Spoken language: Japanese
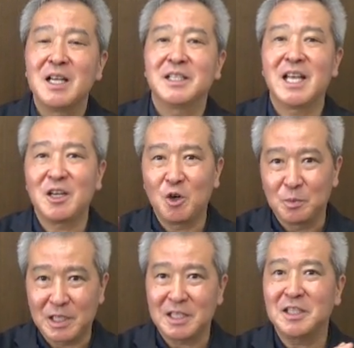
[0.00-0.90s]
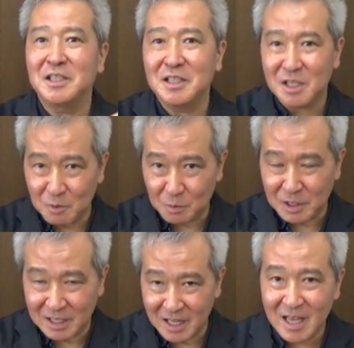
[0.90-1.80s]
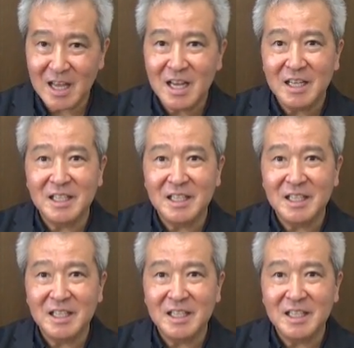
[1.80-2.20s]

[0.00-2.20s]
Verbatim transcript: 全音符足す四分音符なんで、